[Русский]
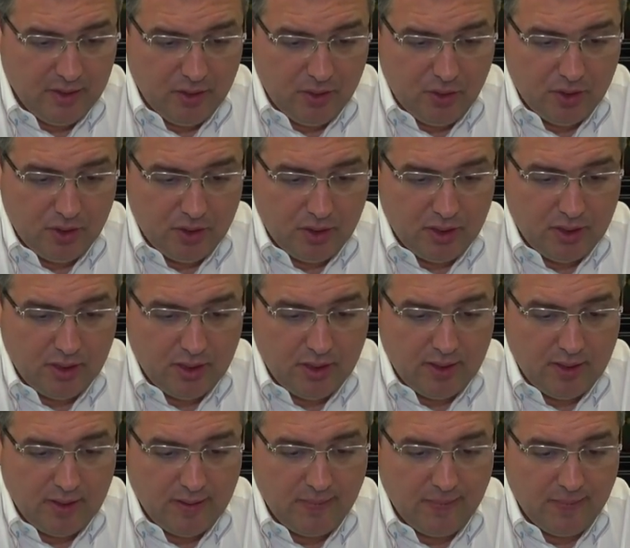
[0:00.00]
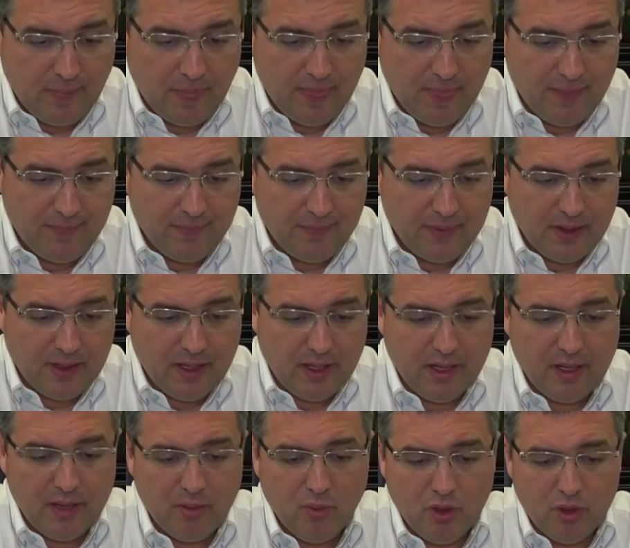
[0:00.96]
Значит, э,
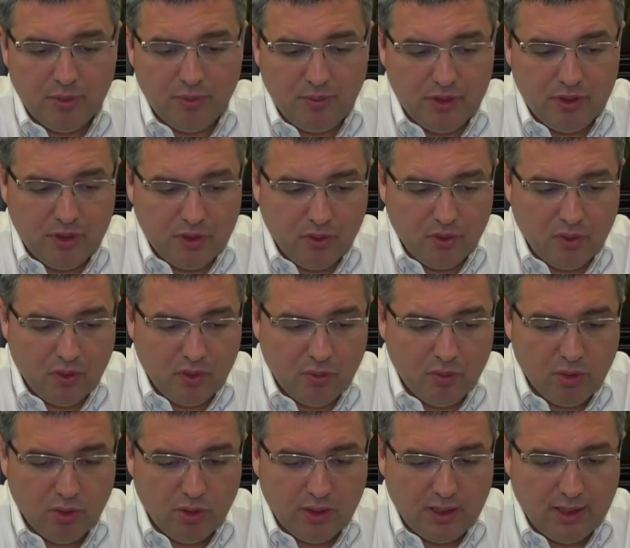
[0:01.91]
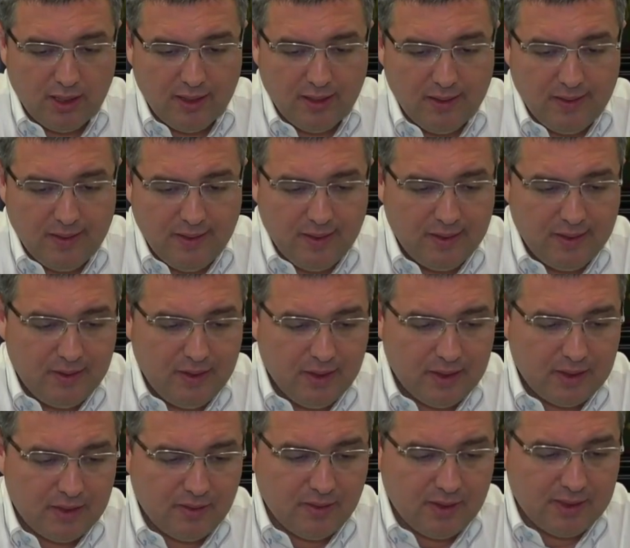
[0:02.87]
ремонт пищевого блока
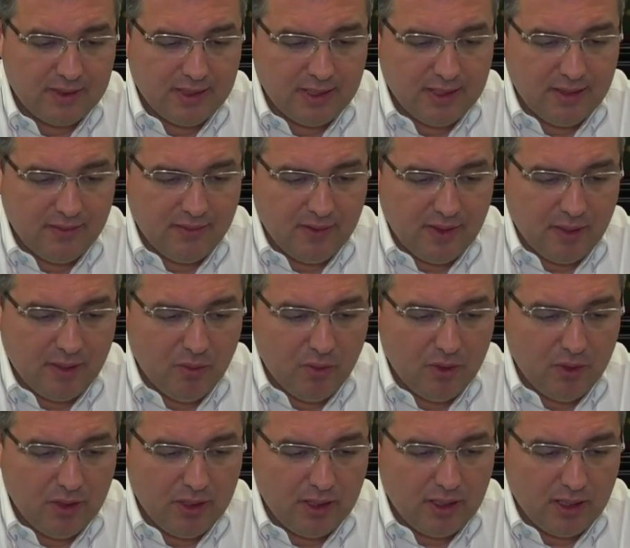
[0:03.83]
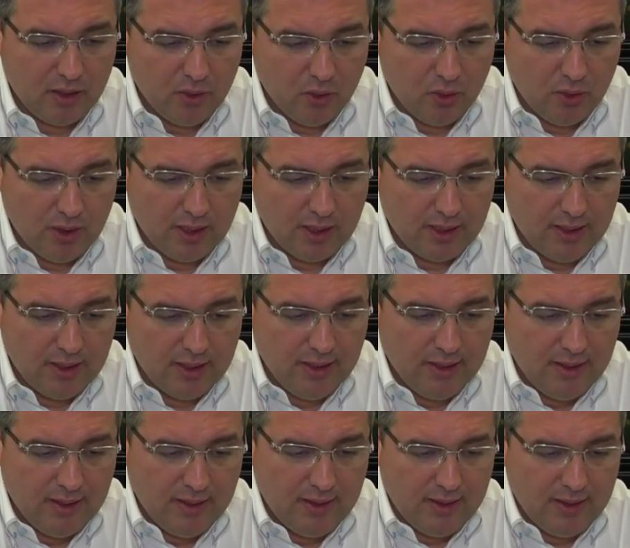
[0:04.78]
детского сада в коммуне Калугар.
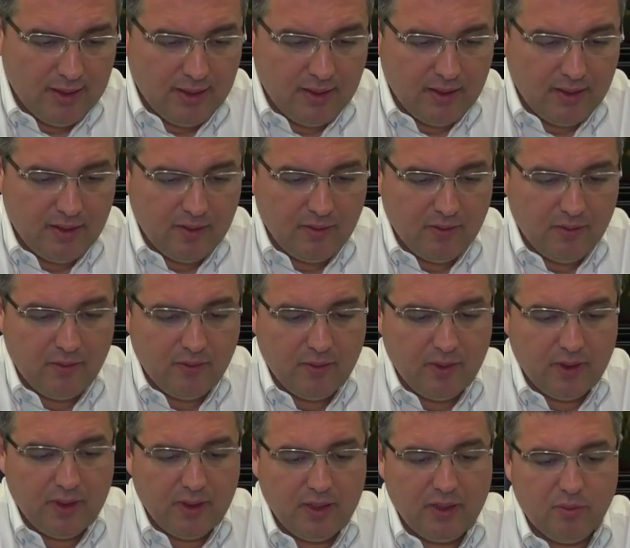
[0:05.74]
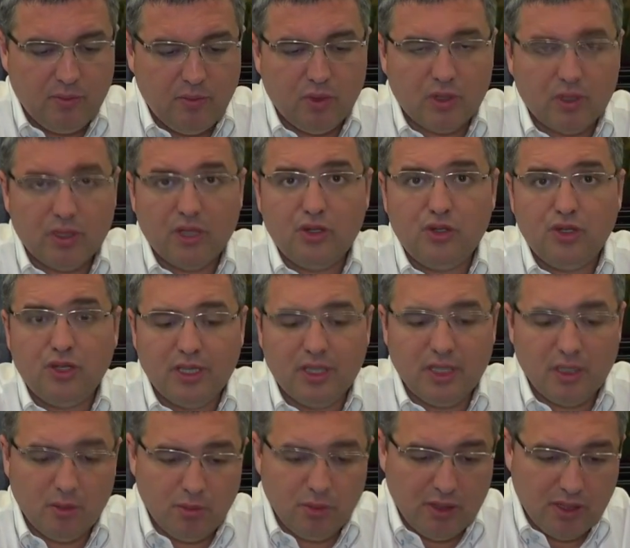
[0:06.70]
В
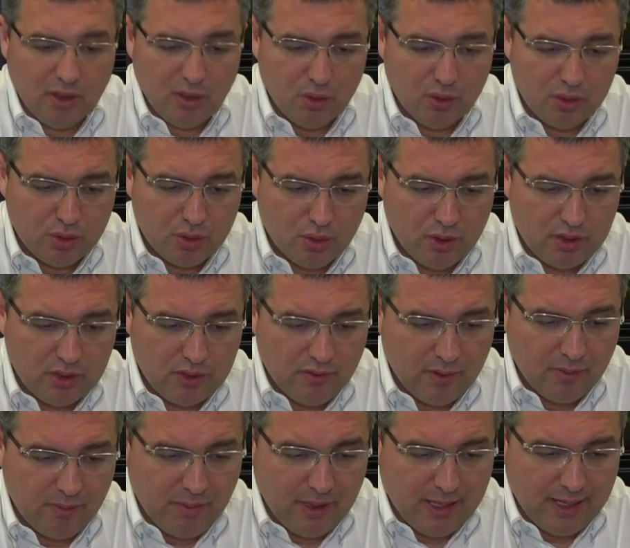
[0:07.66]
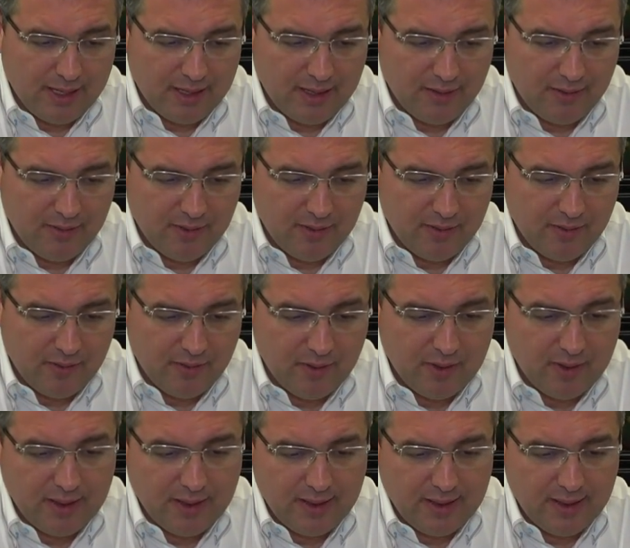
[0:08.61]
Бурлаченах благоустройство парков
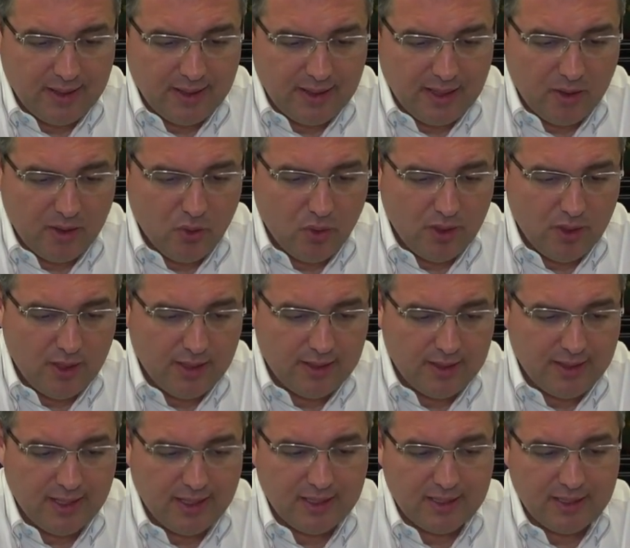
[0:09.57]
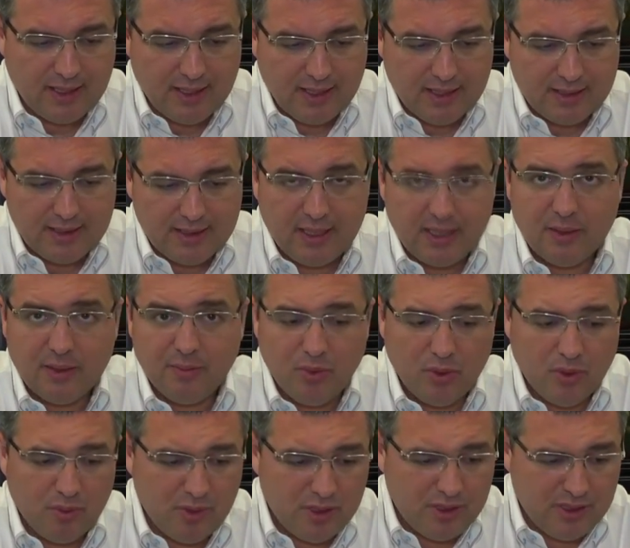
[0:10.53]
в Кагуле. Также оказание
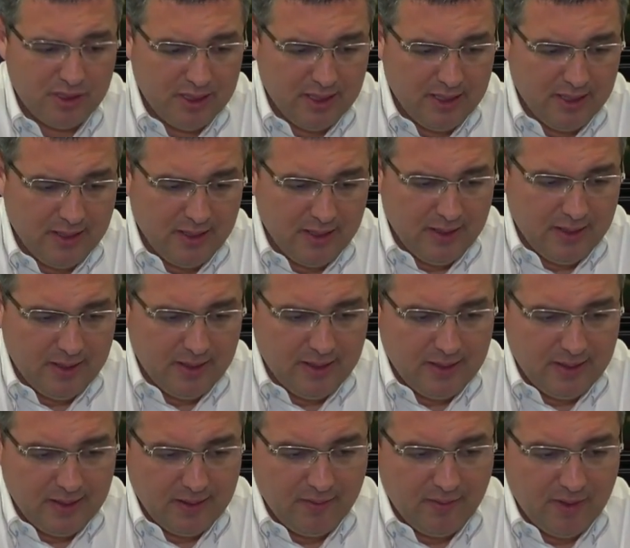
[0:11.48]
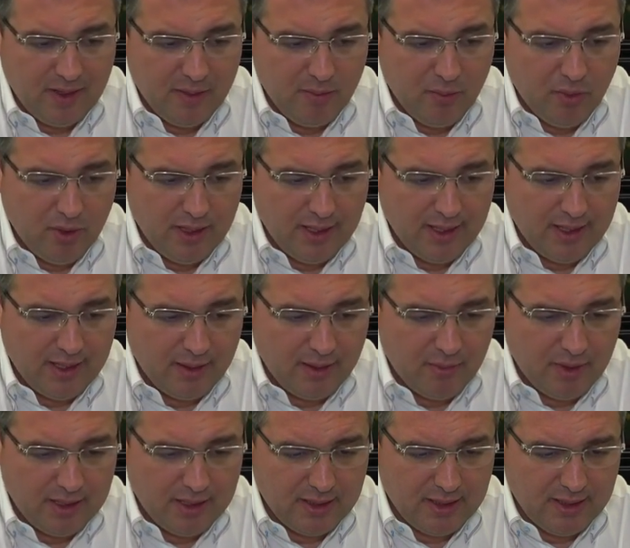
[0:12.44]
помощи волейбольной
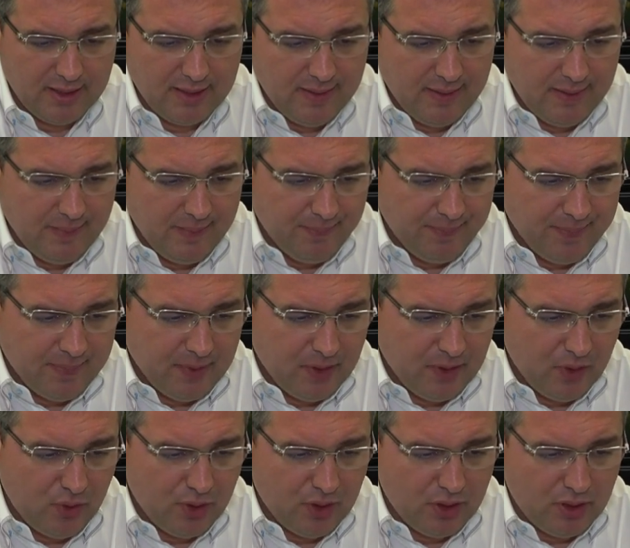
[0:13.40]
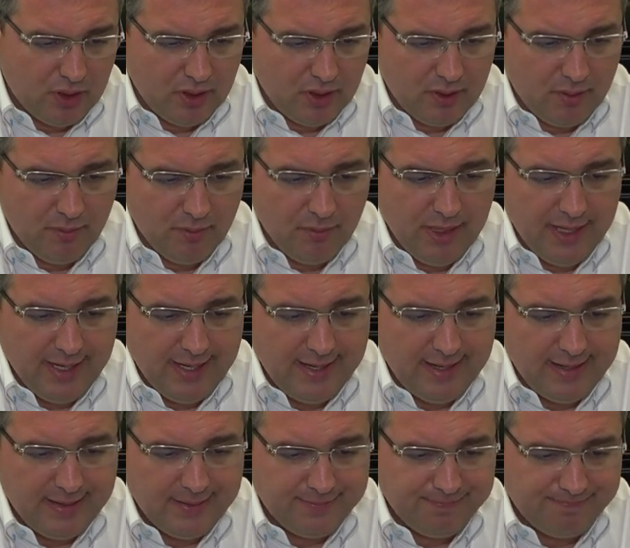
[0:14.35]
команды значит, э,
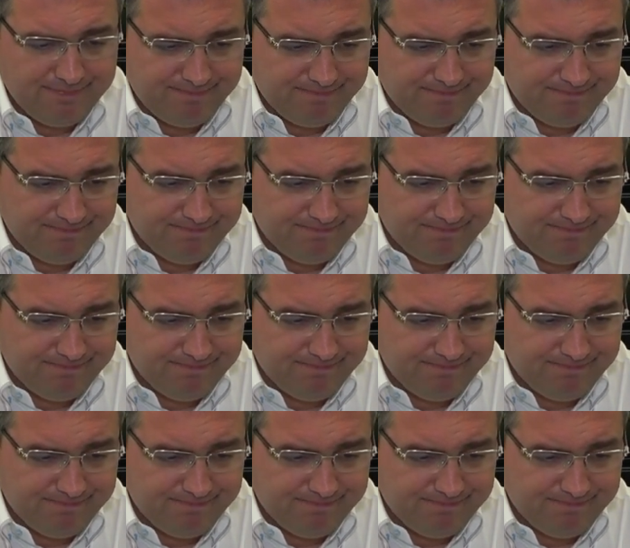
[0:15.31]
мэрия